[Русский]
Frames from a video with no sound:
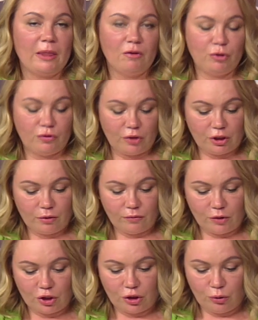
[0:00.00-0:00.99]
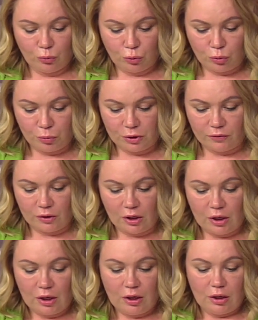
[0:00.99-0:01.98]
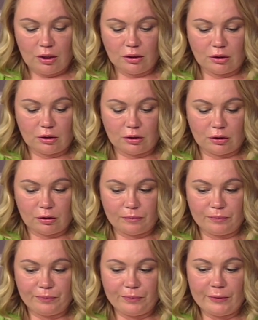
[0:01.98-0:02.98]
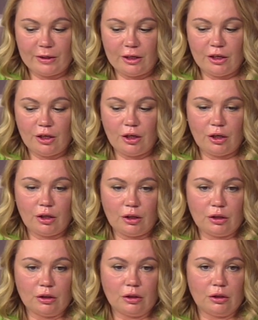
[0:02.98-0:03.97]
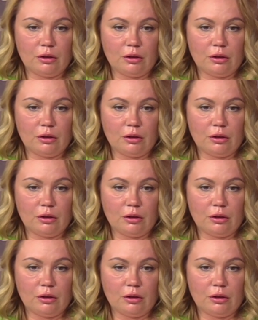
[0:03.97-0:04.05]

Вот в этом важное удобство. А, и